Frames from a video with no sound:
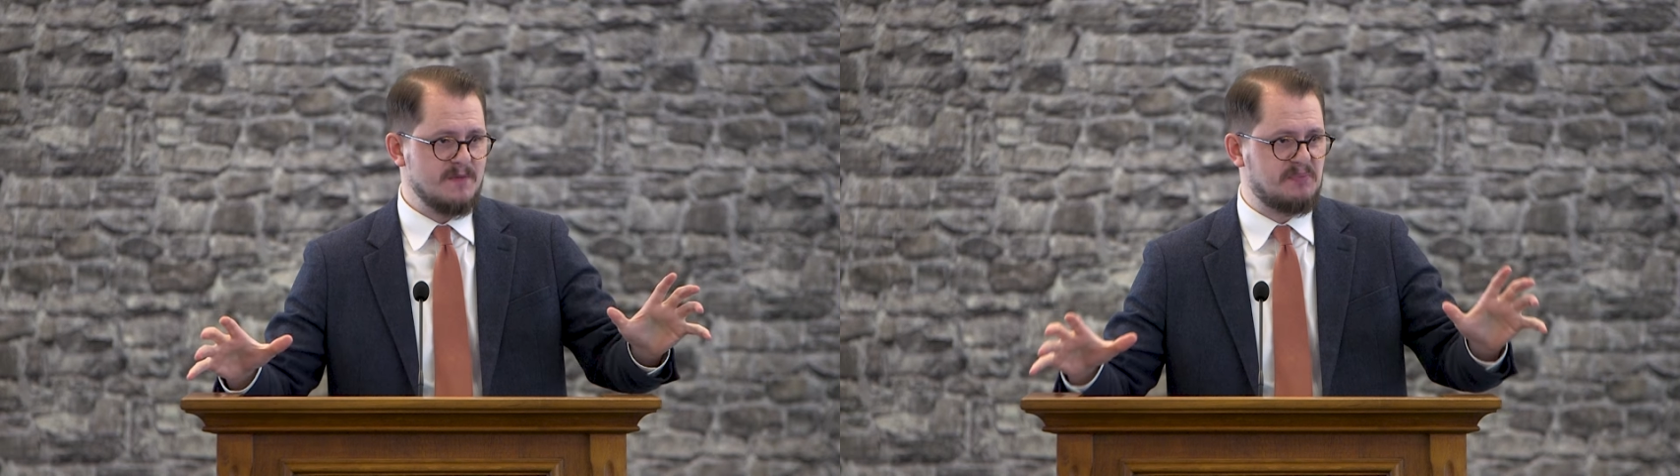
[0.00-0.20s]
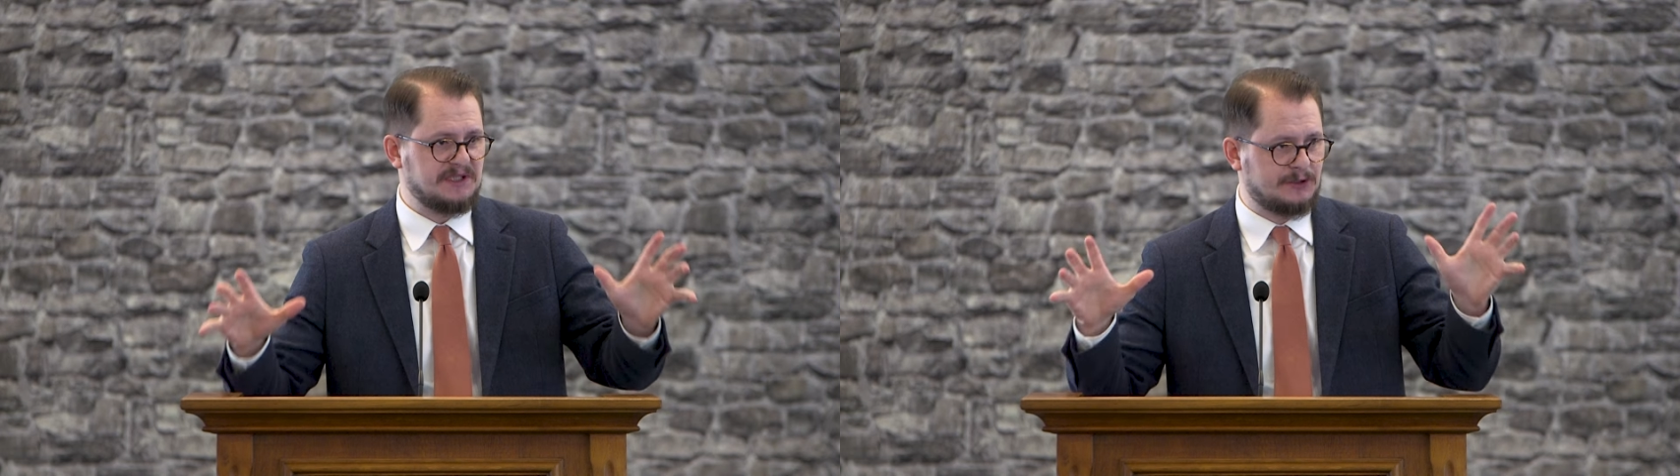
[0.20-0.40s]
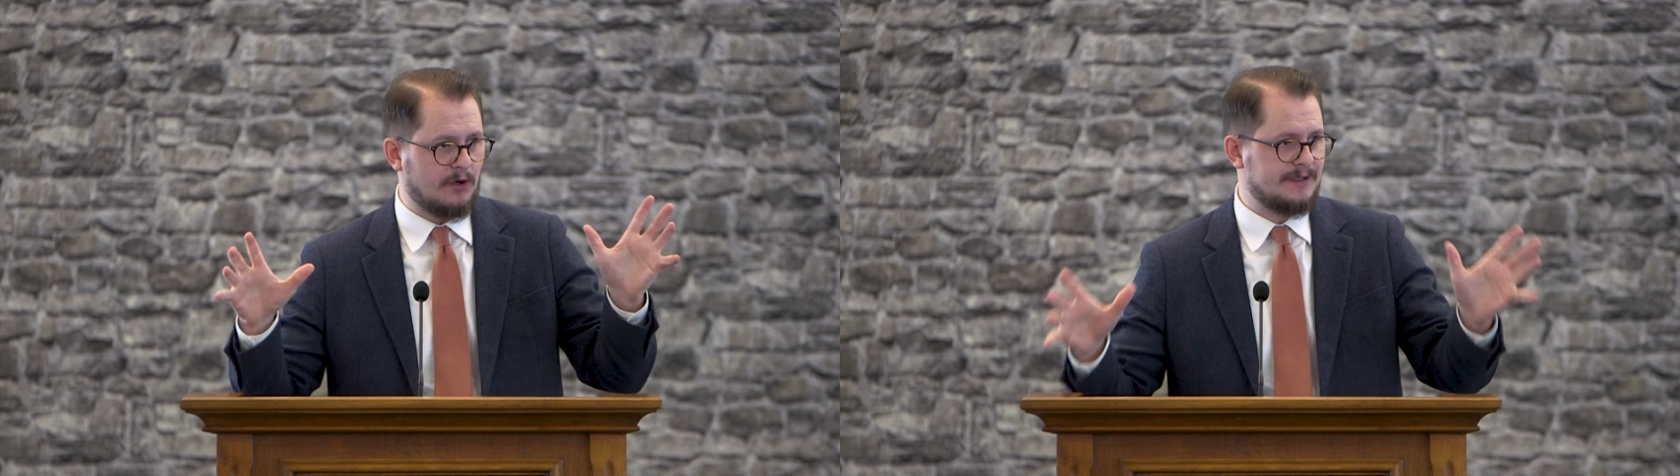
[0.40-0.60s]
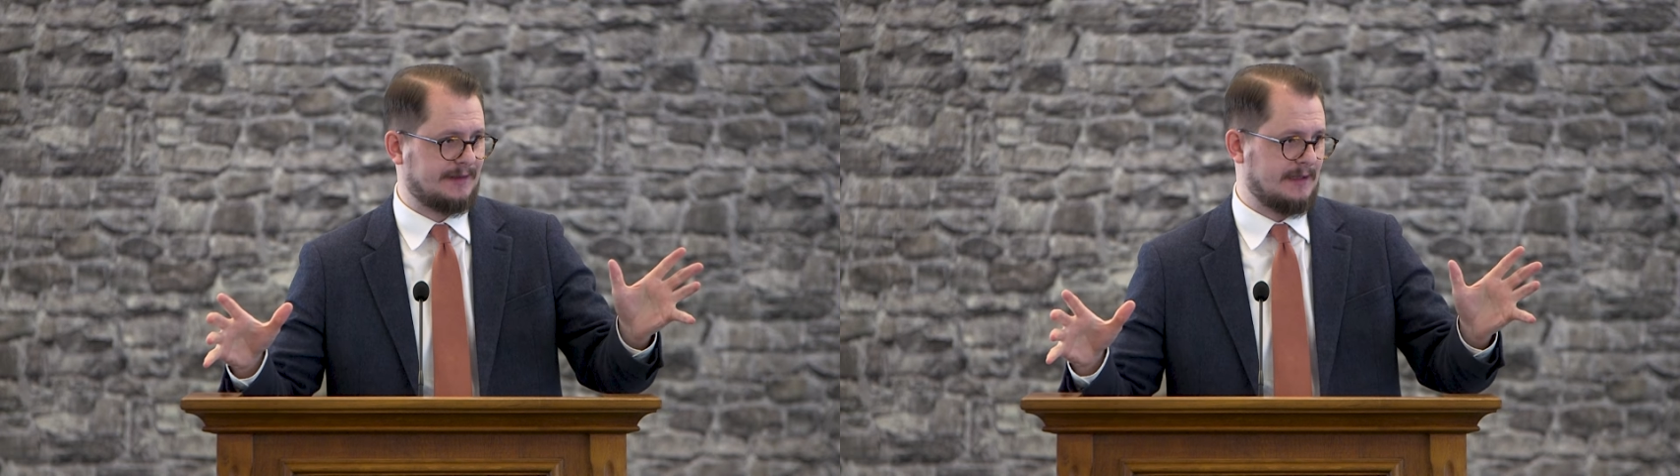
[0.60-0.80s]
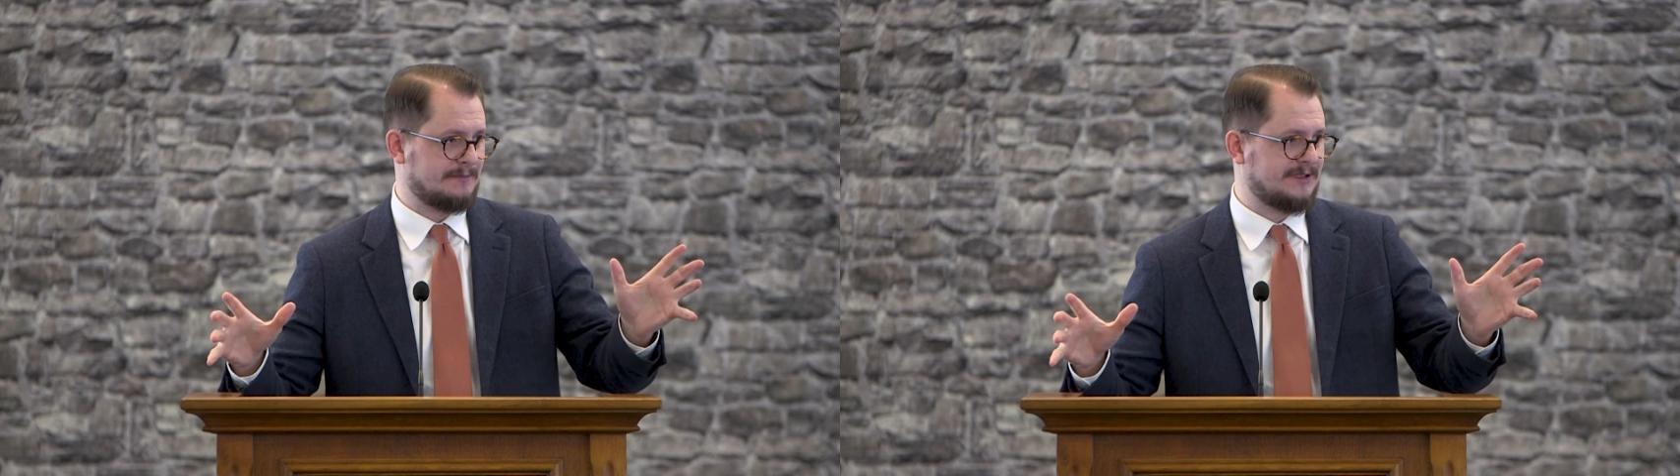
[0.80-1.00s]

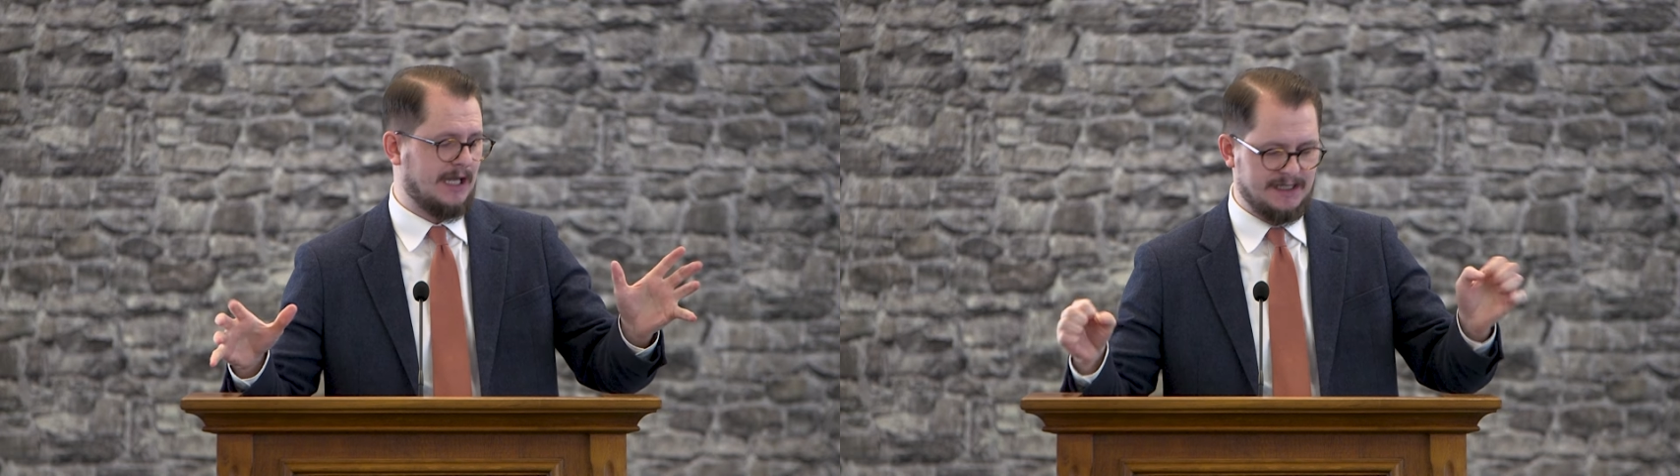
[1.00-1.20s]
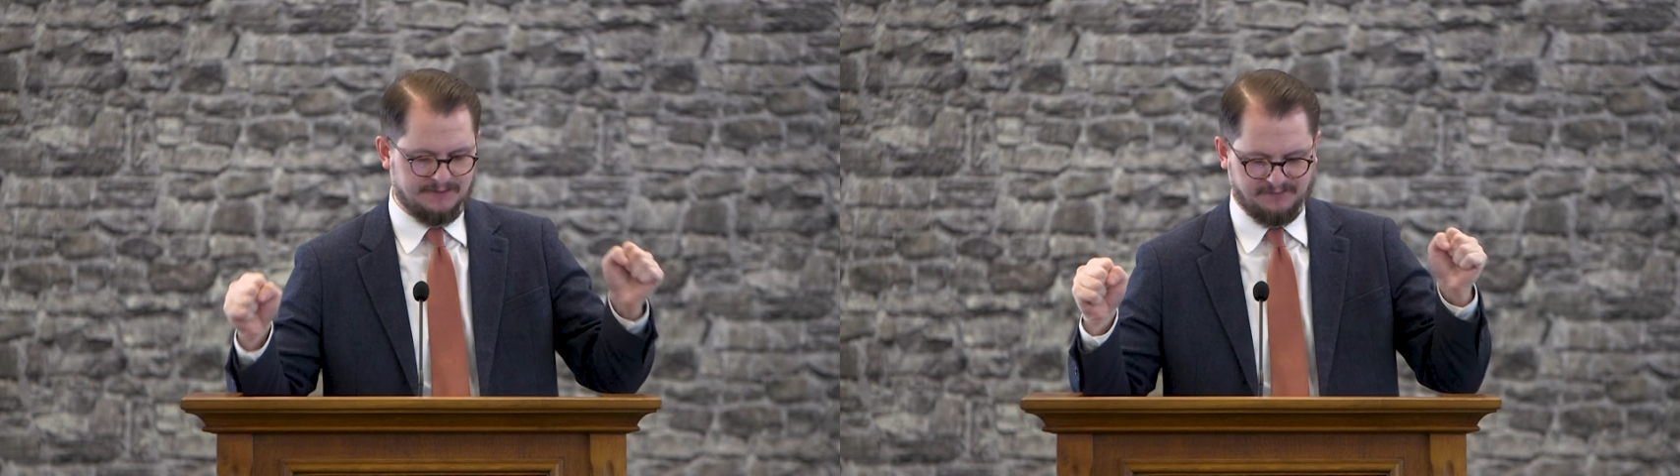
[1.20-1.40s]
Bedeutsamkeit